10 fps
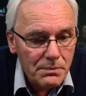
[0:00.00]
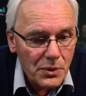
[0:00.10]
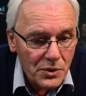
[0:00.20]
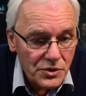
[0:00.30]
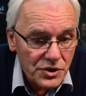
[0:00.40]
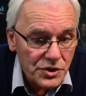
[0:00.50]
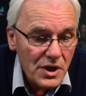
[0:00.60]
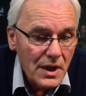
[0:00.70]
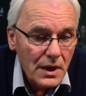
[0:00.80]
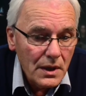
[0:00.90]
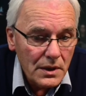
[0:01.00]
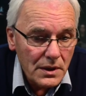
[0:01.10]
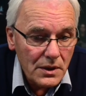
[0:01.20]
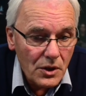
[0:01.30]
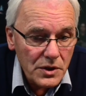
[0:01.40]
połączyć.
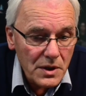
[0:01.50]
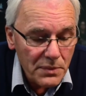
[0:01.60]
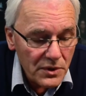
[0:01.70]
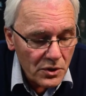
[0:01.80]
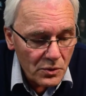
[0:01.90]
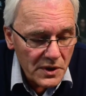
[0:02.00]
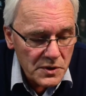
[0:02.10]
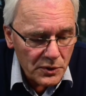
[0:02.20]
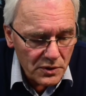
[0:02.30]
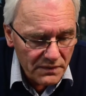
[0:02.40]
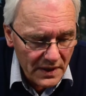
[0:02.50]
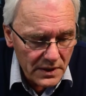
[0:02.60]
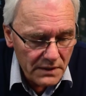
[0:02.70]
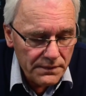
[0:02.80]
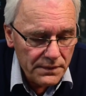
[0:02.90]
Y, one będą
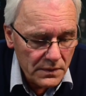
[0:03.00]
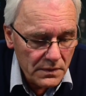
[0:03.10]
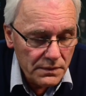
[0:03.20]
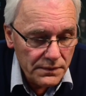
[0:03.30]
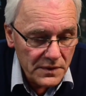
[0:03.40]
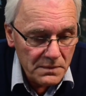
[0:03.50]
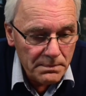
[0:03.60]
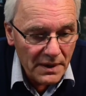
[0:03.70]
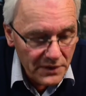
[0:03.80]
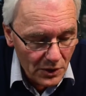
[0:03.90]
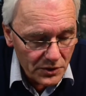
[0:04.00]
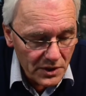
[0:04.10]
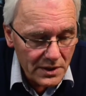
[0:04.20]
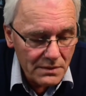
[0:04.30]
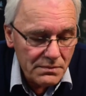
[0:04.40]
eksponowane w, w tym
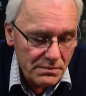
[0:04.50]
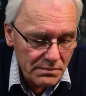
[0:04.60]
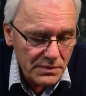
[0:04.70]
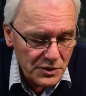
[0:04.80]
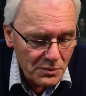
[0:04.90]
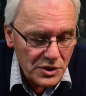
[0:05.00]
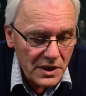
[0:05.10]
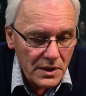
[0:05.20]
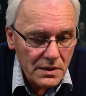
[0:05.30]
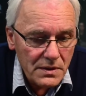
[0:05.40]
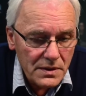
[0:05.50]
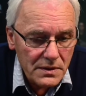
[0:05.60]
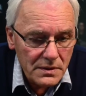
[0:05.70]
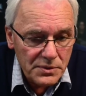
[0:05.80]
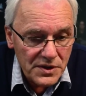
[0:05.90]
pawilonie, będzie można je
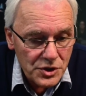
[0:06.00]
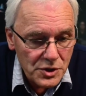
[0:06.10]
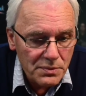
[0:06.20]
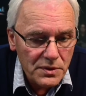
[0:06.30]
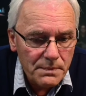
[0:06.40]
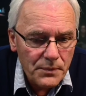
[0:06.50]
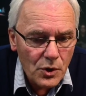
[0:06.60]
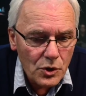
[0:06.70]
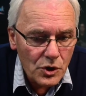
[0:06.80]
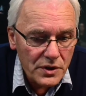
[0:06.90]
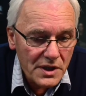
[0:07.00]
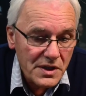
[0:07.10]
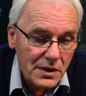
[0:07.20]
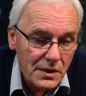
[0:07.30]
przez szyby oglądać. No właśnie,